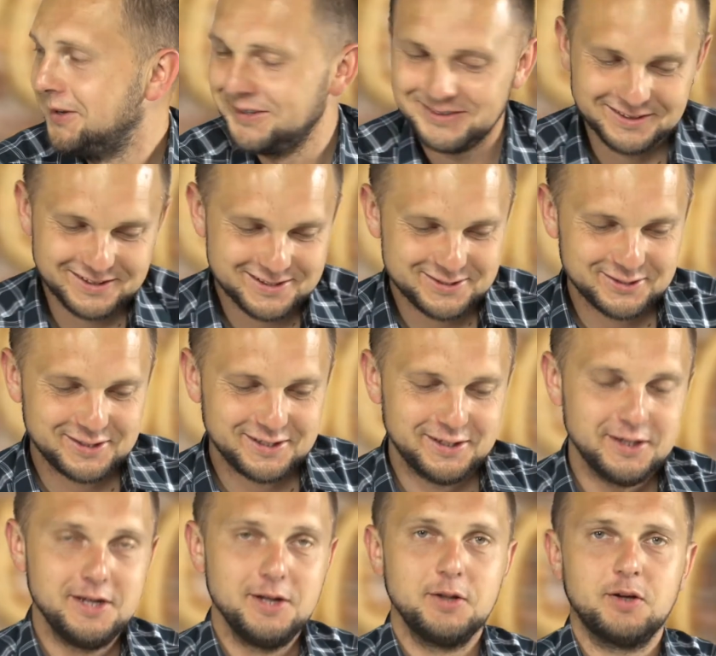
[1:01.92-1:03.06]
no, no, to, to, jest ok. Tak
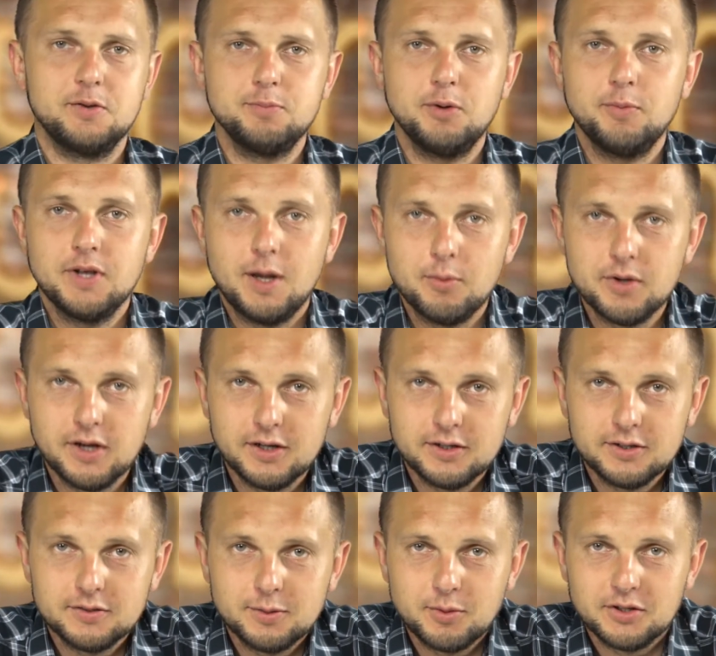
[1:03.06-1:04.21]
więc popieramy. Ja, ja
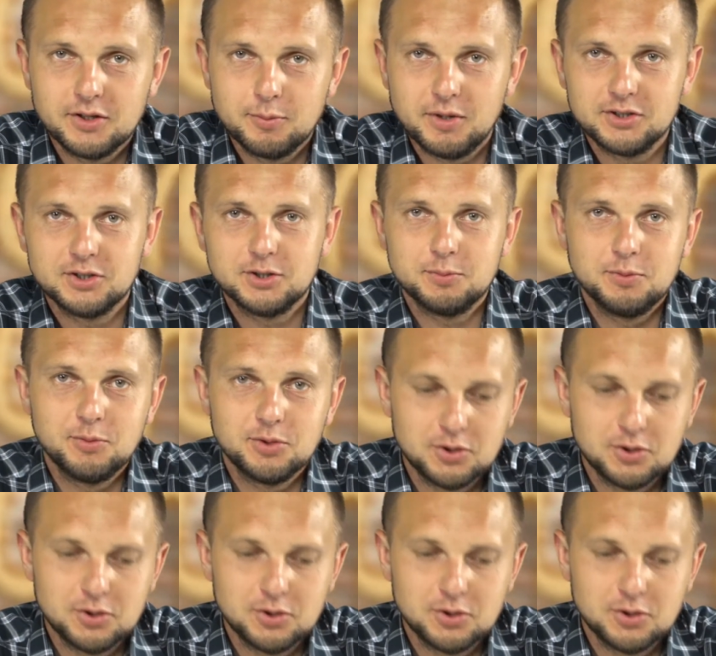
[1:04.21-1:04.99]
jestem jak najbardziej, żeby